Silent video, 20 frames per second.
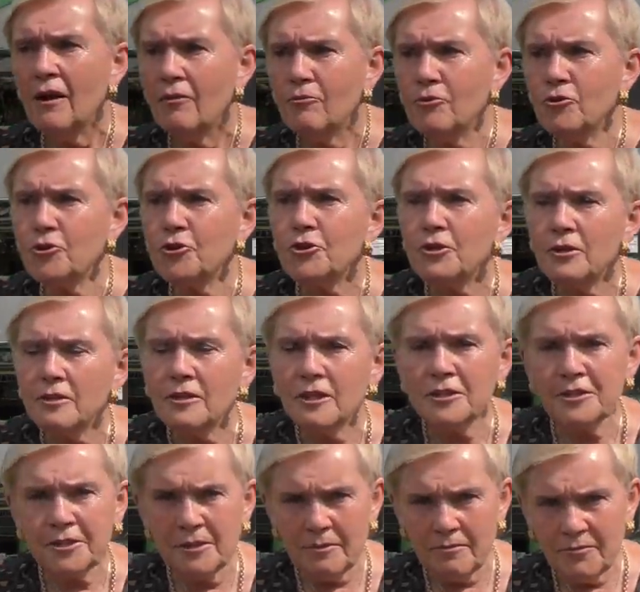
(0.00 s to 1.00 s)
Вот
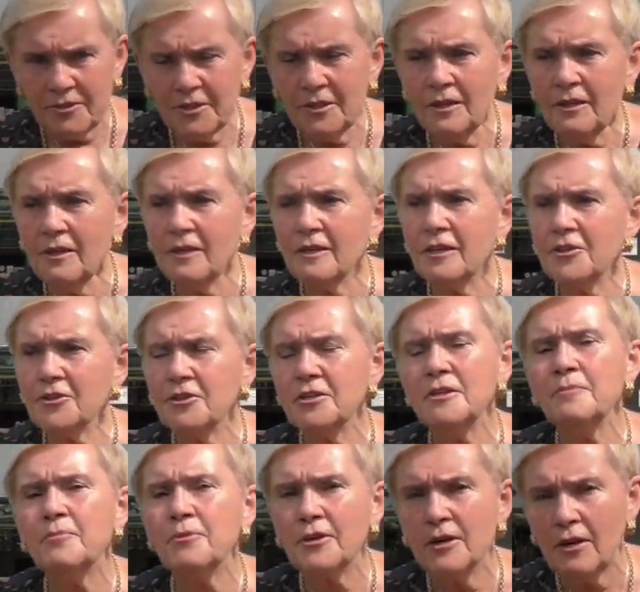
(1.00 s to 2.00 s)
на самом деле это
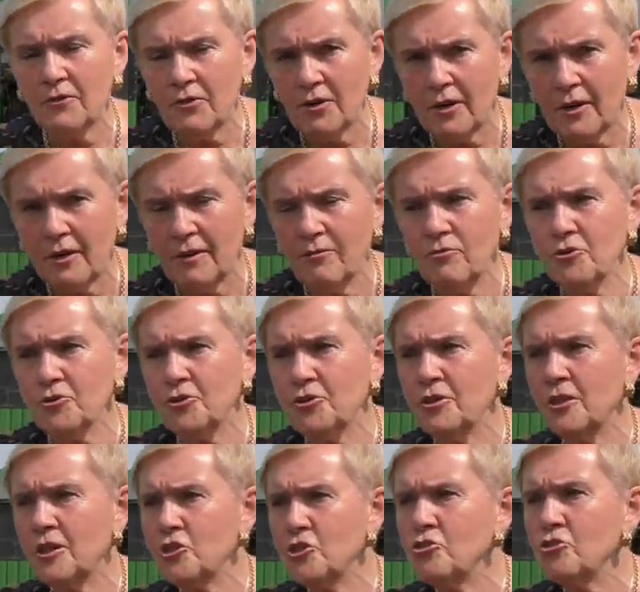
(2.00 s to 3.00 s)
неправильно. Вот
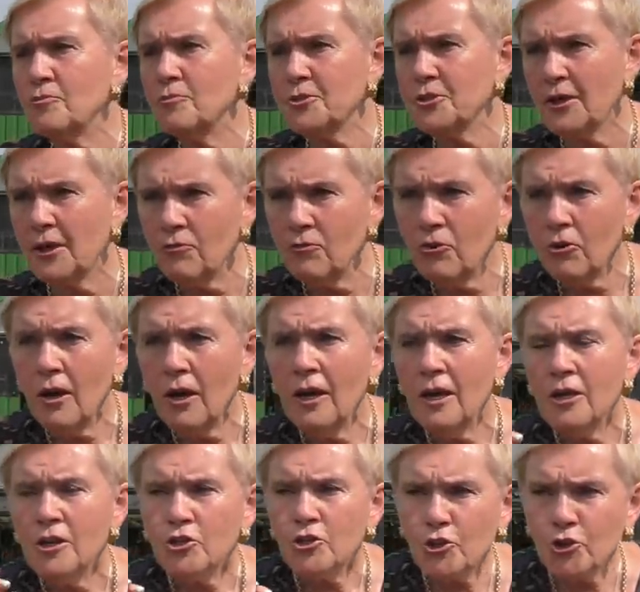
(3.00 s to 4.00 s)
начнем с того,
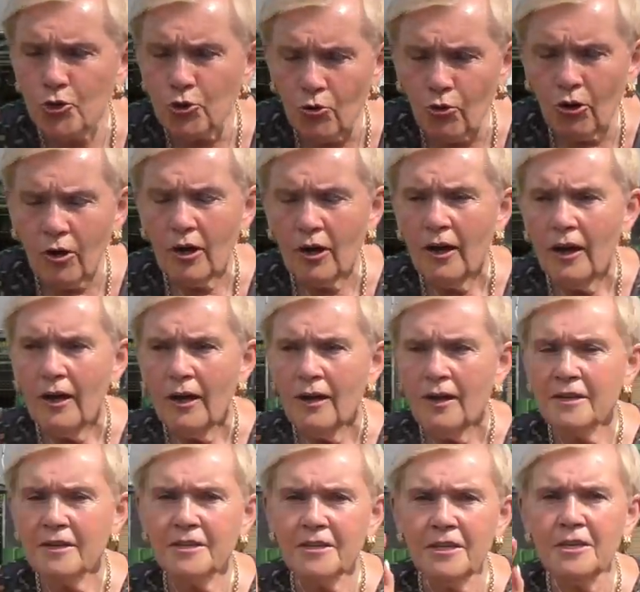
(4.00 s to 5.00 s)
что
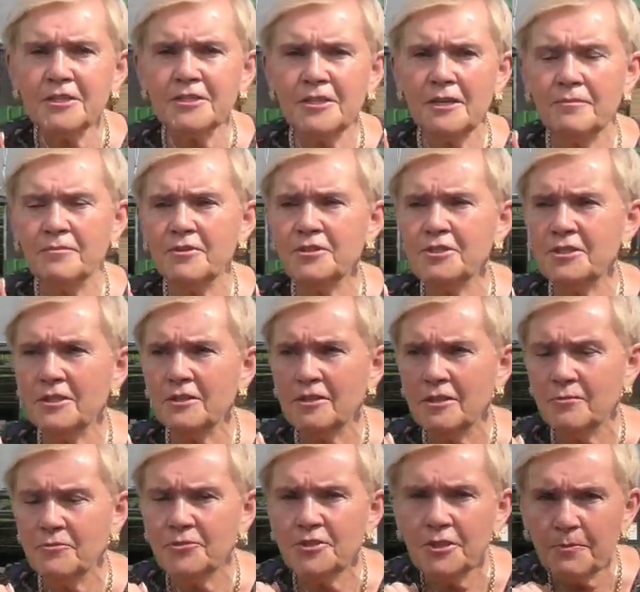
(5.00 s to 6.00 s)
если мы
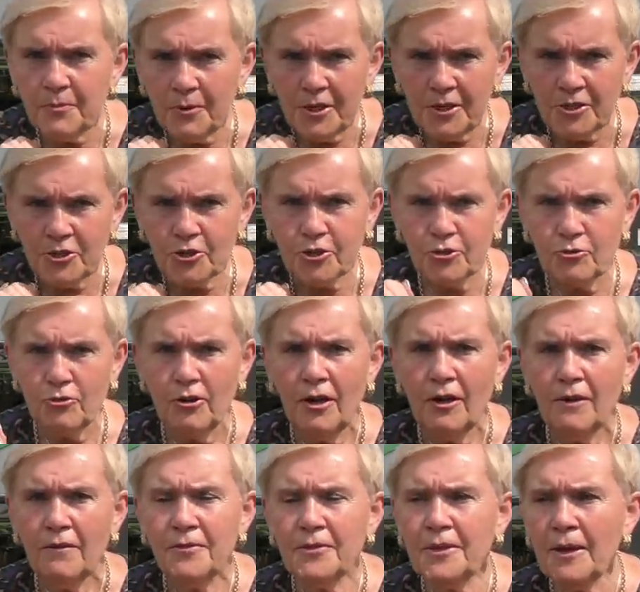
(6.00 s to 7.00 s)
делаем теплицу,
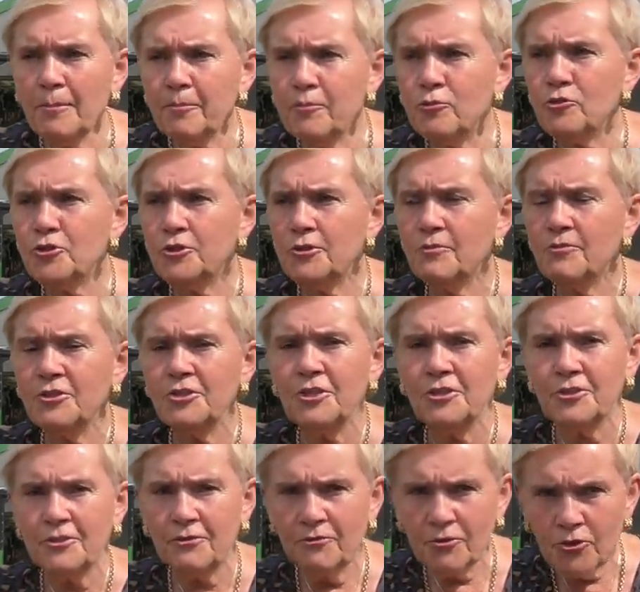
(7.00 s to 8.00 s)
допустим,
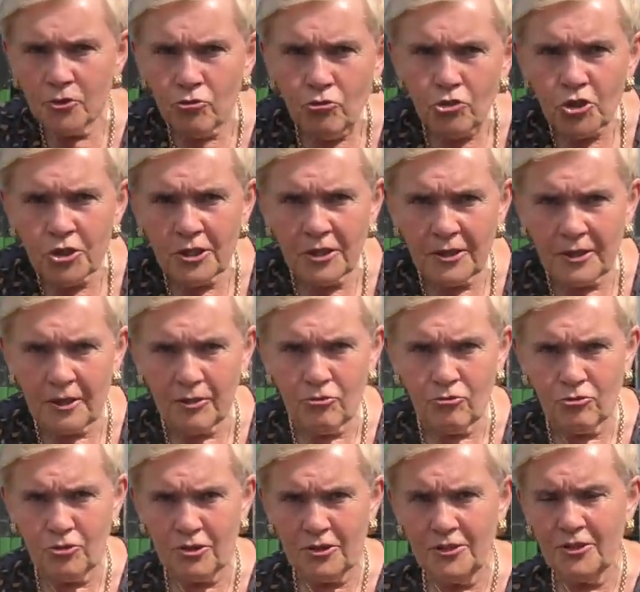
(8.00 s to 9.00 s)
где-то в южных
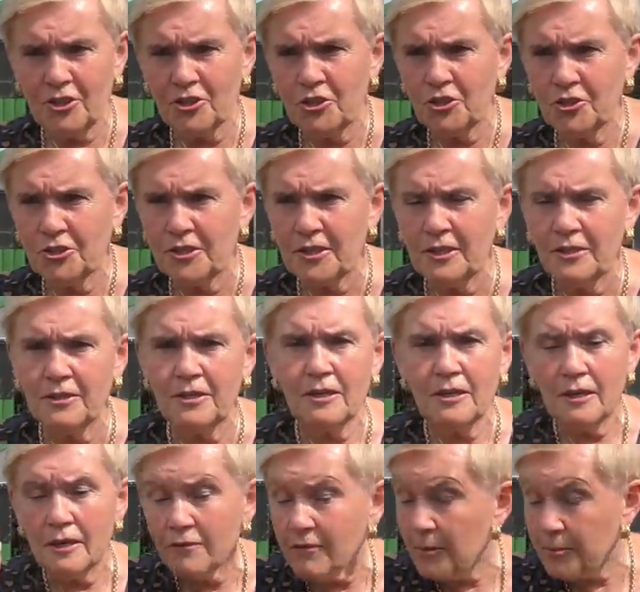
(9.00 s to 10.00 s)
районах нашей страны
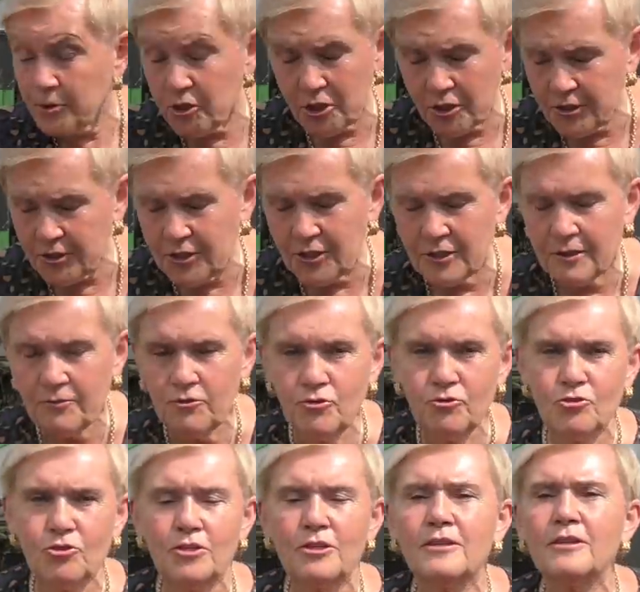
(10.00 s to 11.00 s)
или вообще где-то в
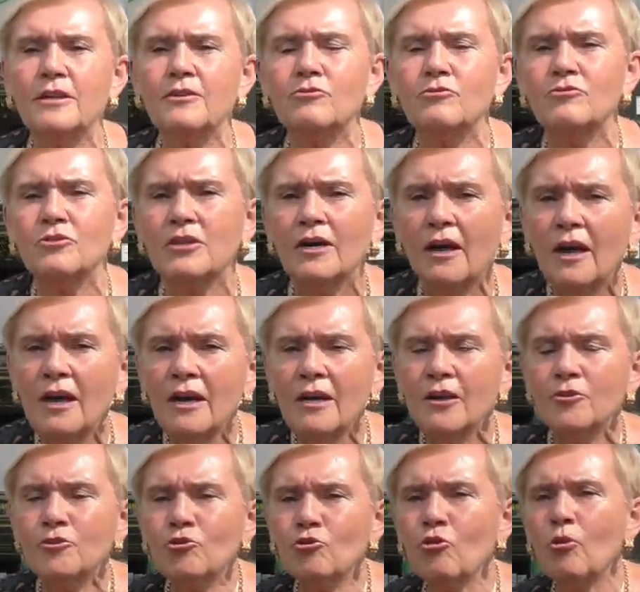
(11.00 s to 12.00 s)
южных районах,
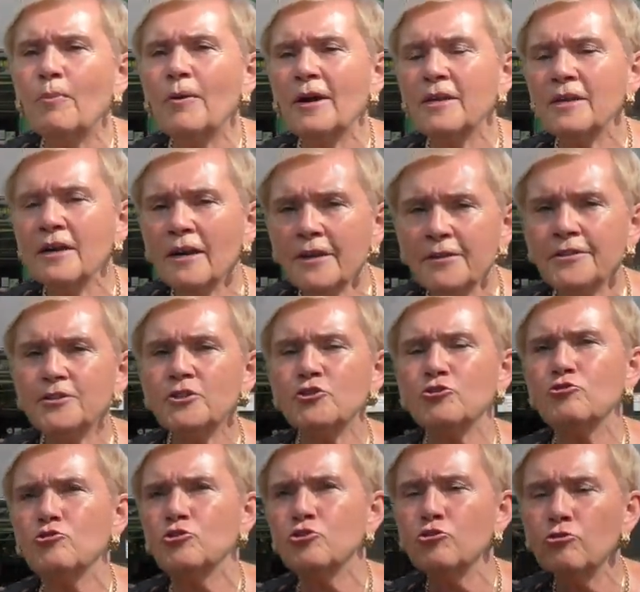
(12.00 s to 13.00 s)
то понятно,
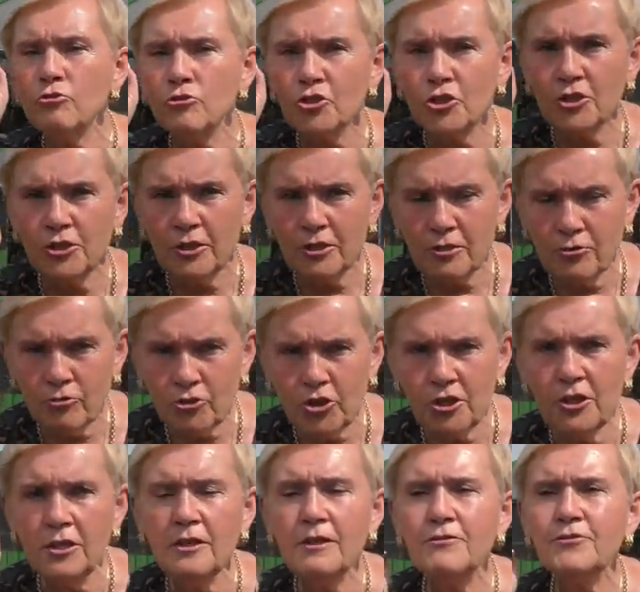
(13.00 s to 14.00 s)
что солнечное
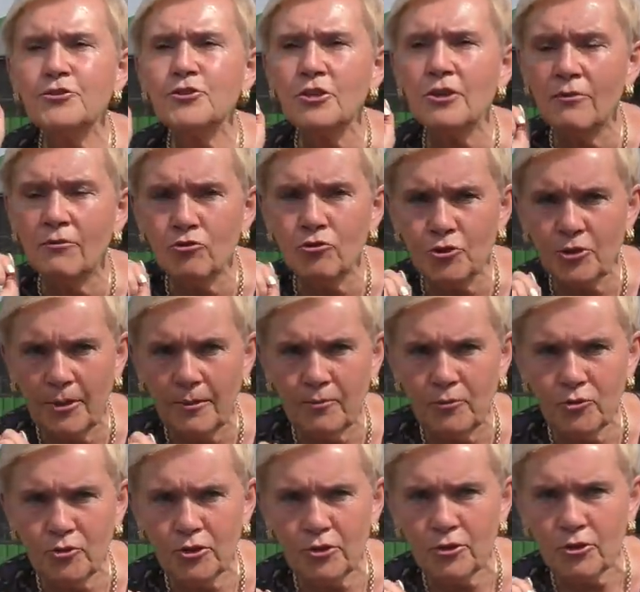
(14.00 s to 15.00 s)
излучение все равно там
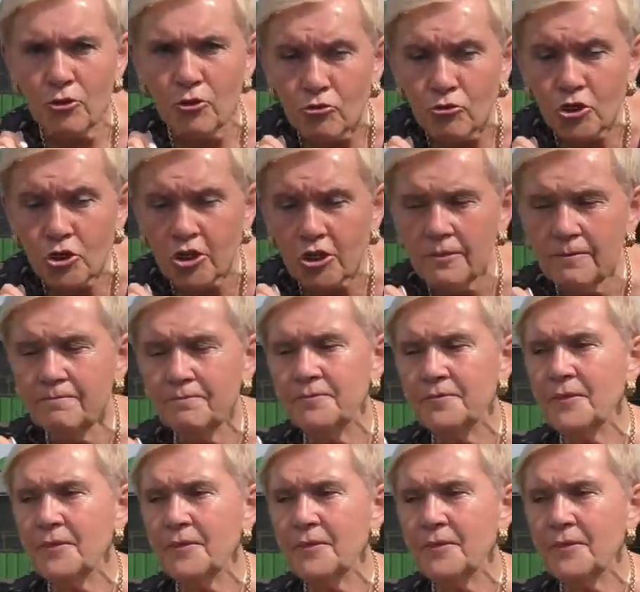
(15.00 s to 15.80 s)
будет лучше,